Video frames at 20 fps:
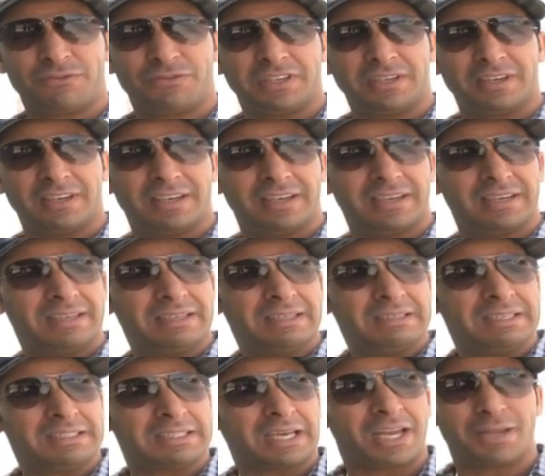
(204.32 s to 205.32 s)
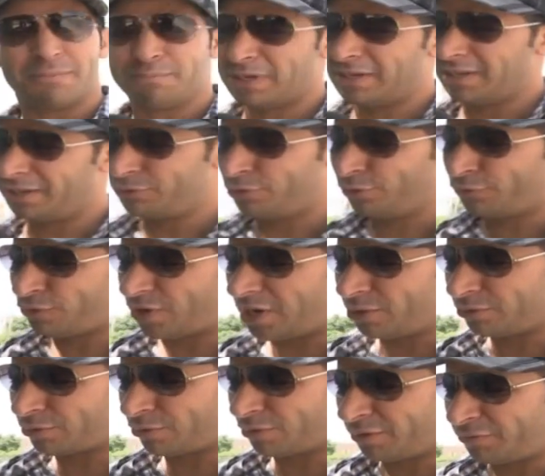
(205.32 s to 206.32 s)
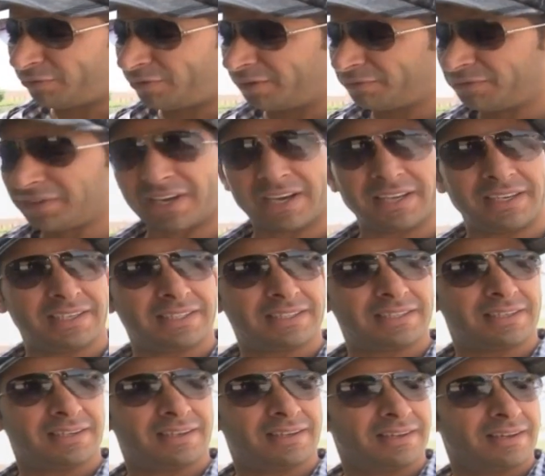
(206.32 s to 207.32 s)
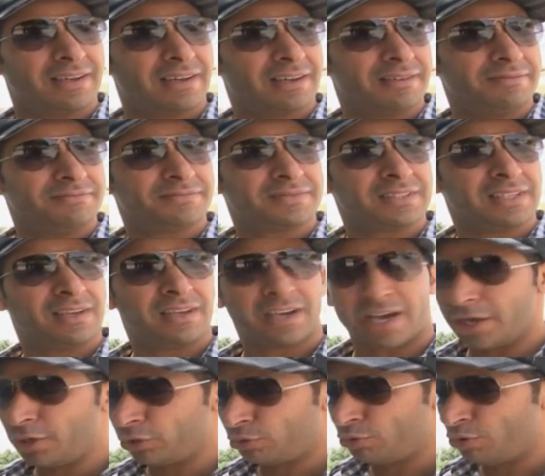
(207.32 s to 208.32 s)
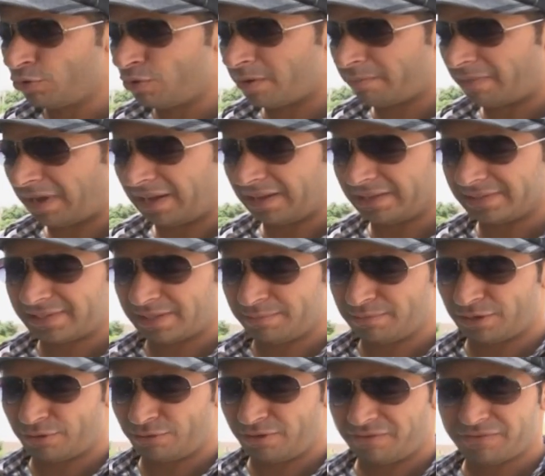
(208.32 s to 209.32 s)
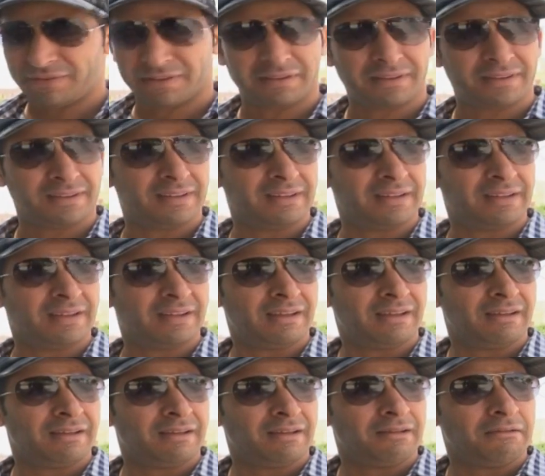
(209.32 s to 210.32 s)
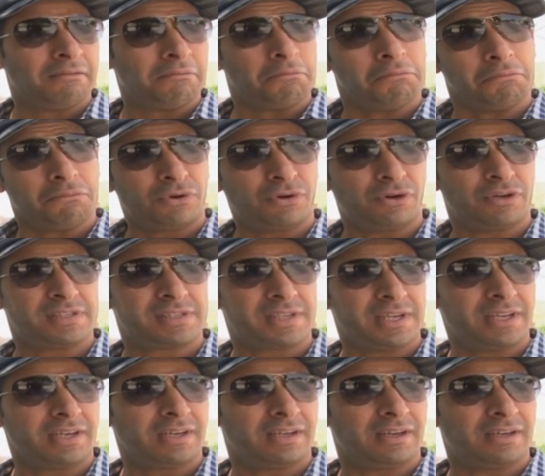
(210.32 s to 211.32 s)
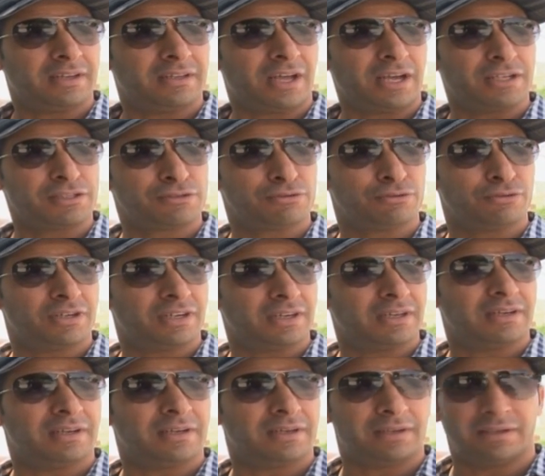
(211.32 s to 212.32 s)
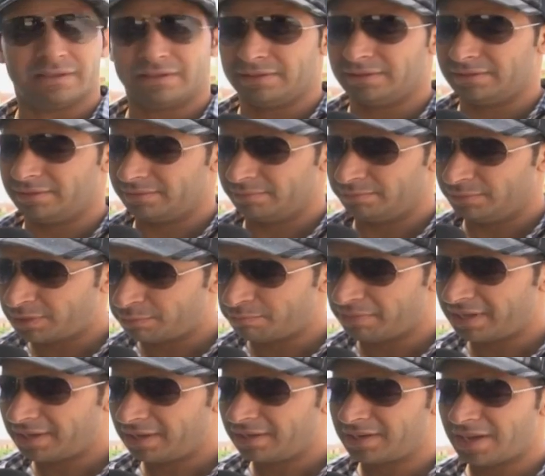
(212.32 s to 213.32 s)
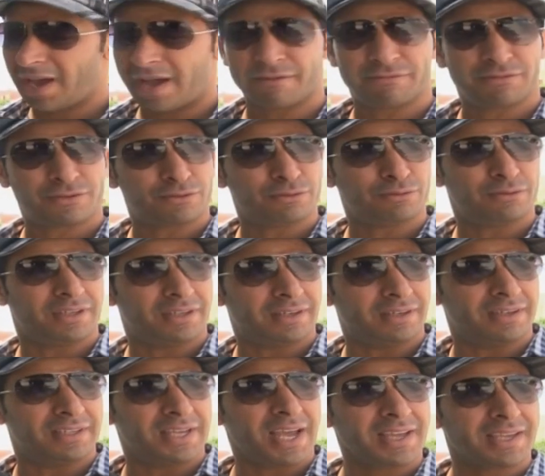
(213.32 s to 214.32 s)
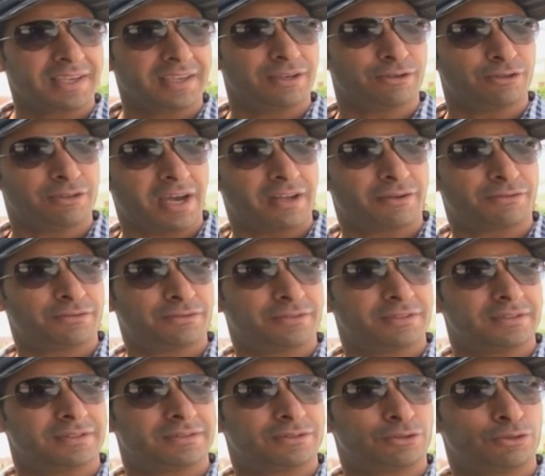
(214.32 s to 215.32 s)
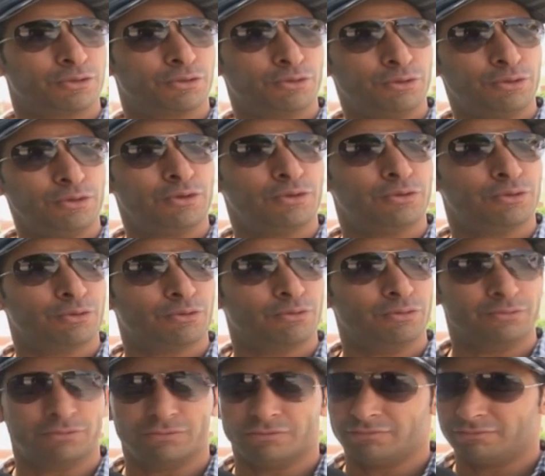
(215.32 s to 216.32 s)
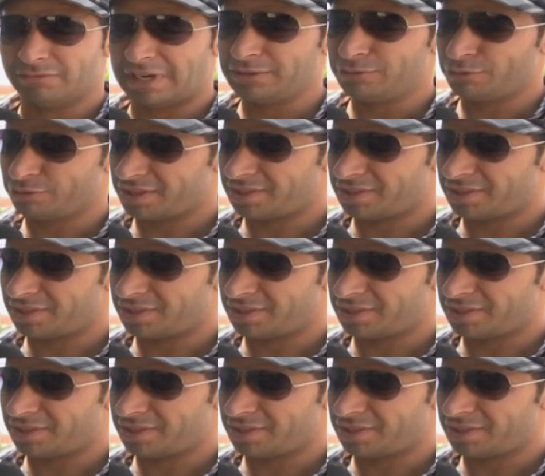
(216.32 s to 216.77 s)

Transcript: في آه، تقريبا دو فوا او تروا فوا في قناه آه، قناته هو مع سمير الوافي بون انسان حسوا متمكن يعرف شنو يحكي ويعرف شو يقول وعنده